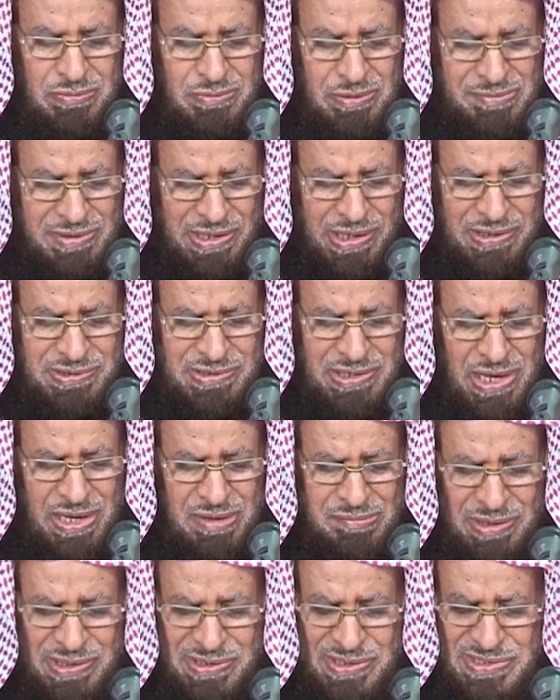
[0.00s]
ومن
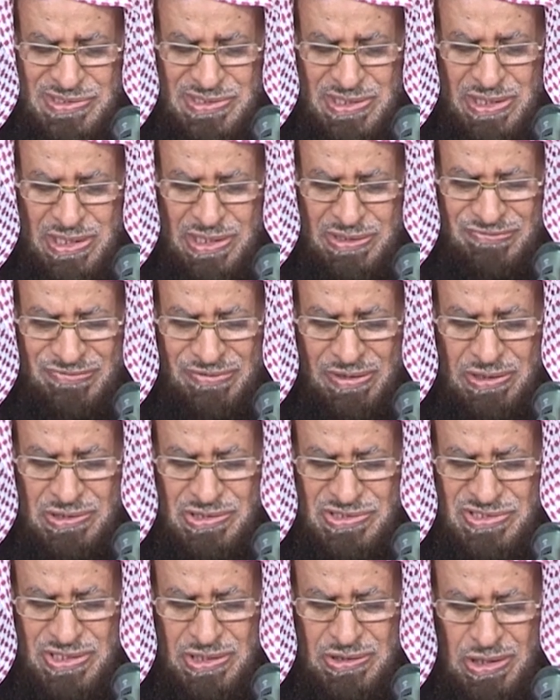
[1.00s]
أداها بعد الصلاة
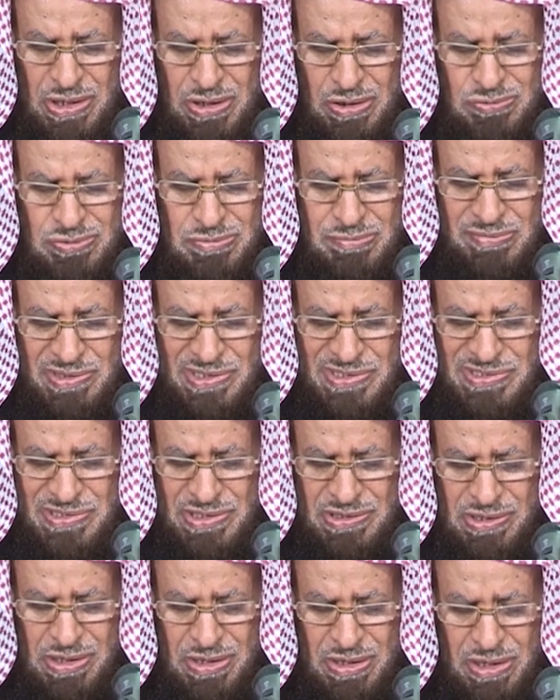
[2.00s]
فهي صدقة من
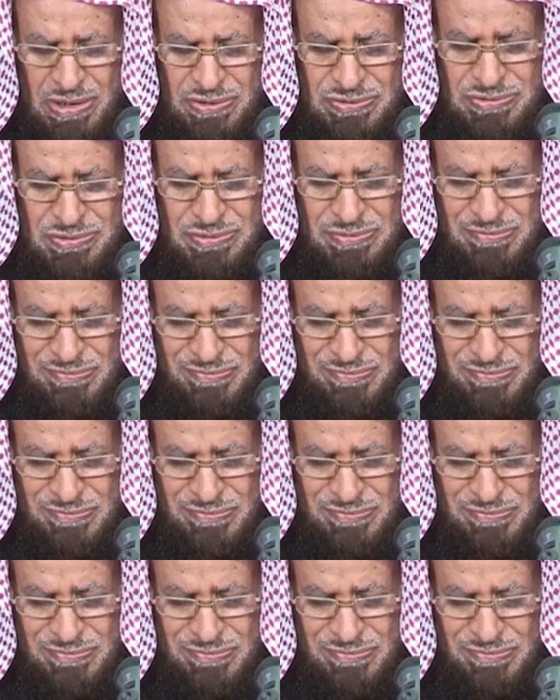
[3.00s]
الصدقات